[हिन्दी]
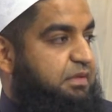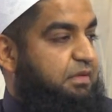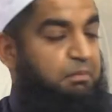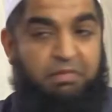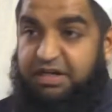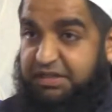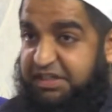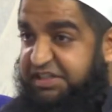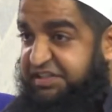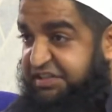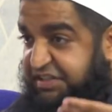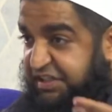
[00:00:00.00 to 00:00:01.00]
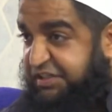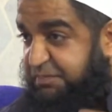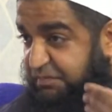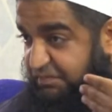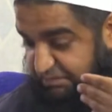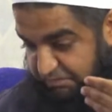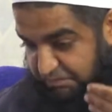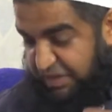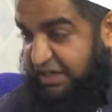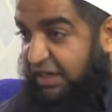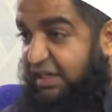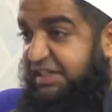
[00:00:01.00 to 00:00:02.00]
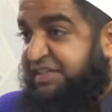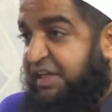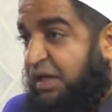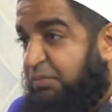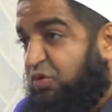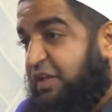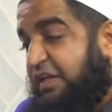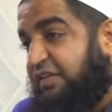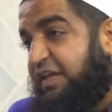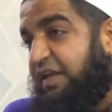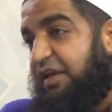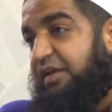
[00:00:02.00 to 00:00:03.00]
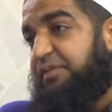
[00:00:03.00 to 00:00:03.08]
मर, किस किस मरहले से हम गुजरते हैं